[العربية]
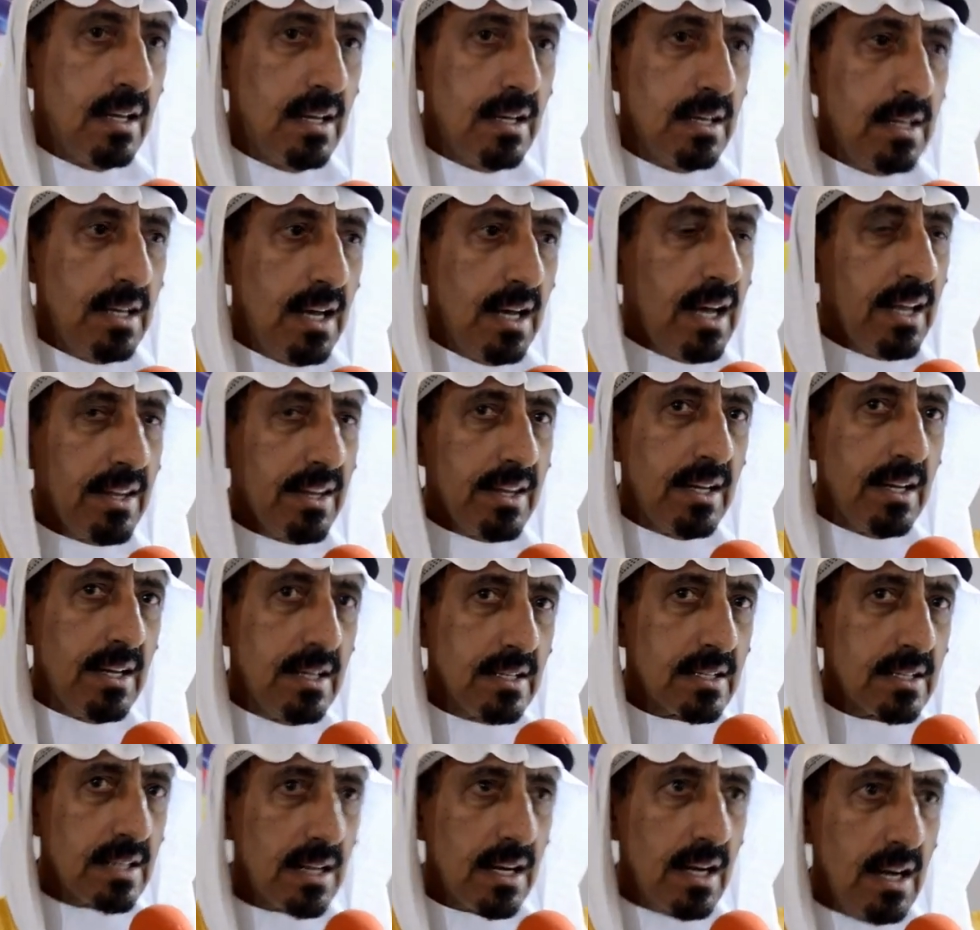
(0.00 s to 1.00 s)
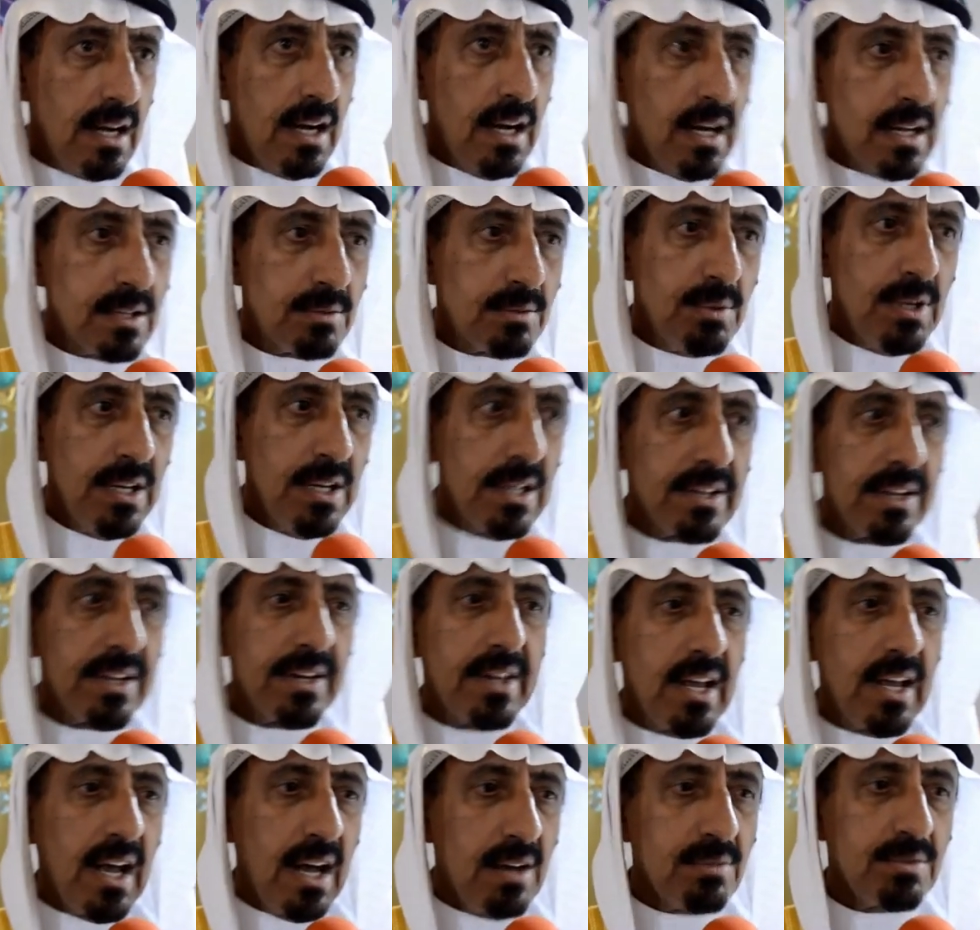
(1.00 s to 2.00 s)
لهذه الإجراءات بحيث
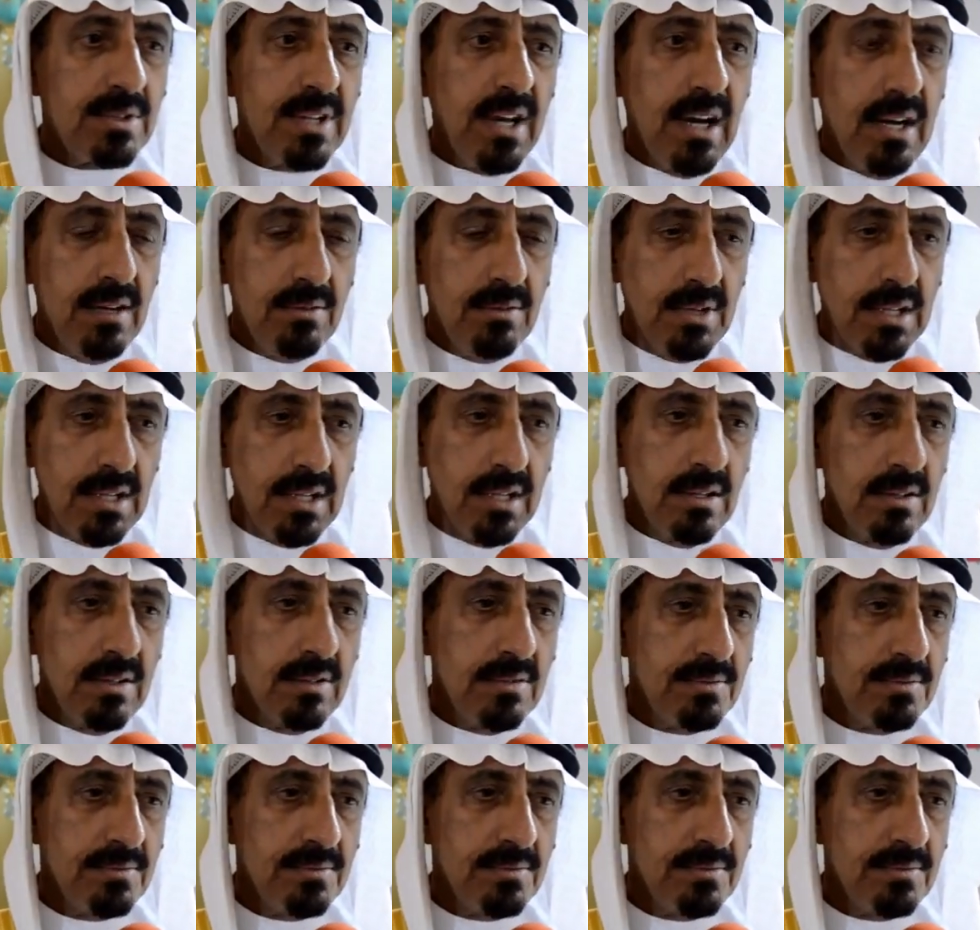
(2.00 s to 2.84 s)
أني أبدأ عملي